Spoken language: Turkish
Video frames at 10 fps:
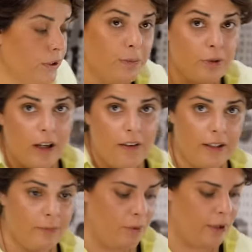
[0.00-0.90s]
burada bu
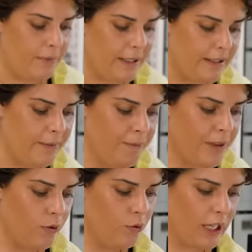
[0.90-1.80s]
tavada böyle bir
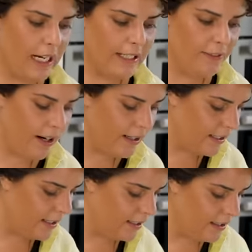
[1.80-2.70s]
güzellik var
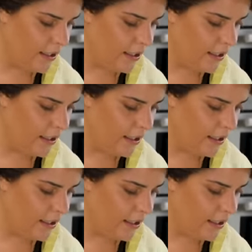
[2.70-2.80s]
ya.